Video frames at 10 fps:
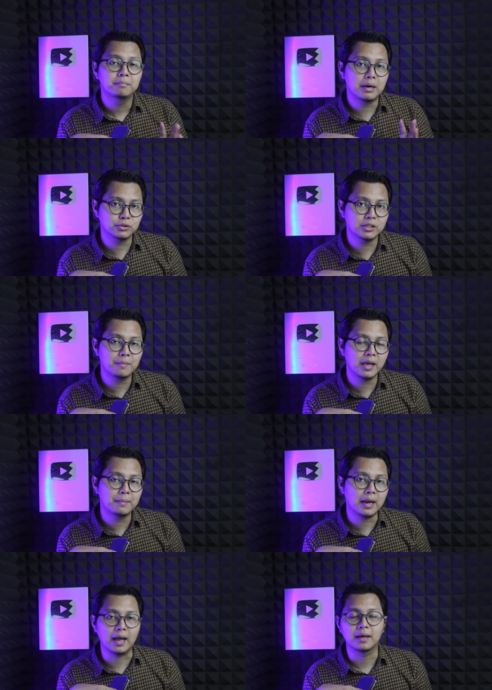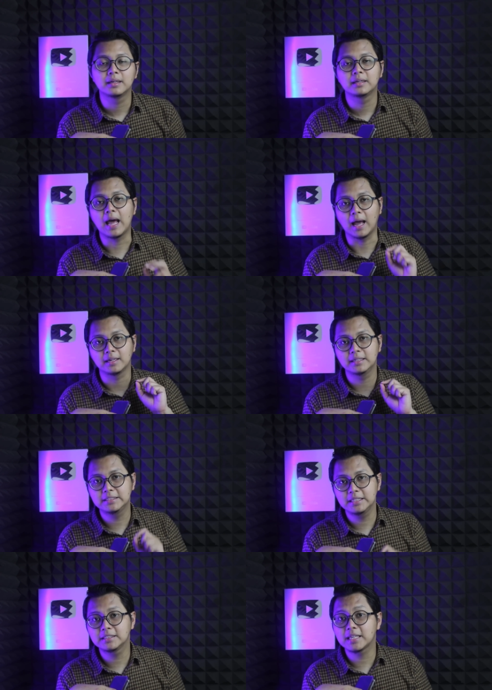maksudnya bagaimana nah di
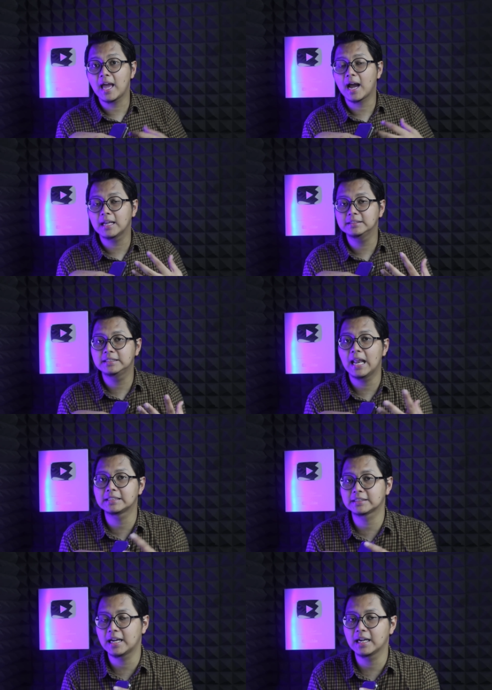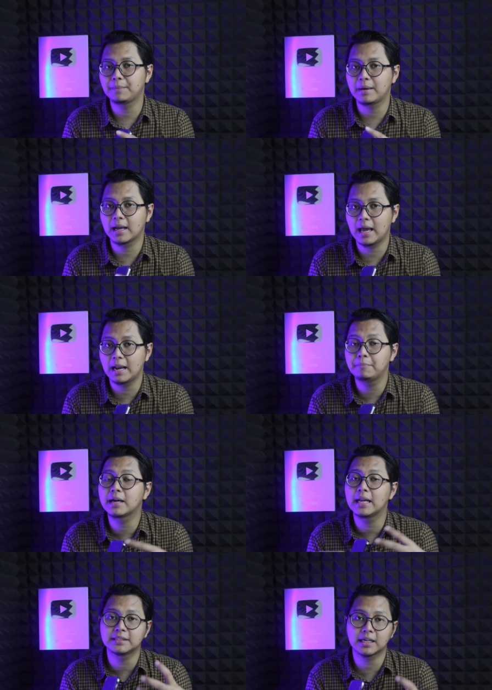sini saya akan jelaskan kepada kalian
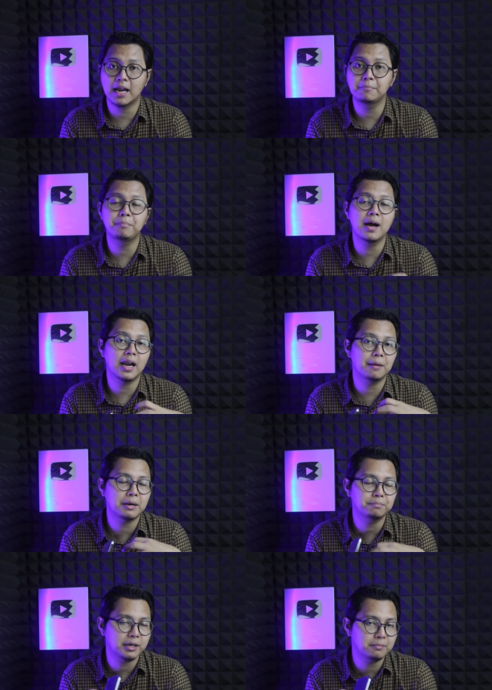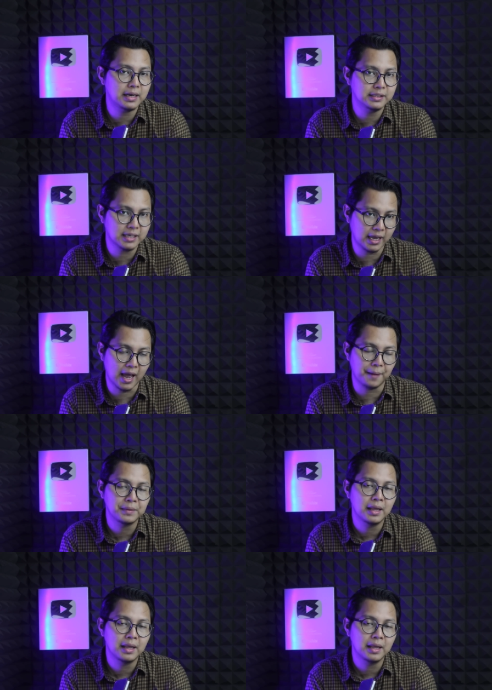berdasarkan pengalaman pribadi saya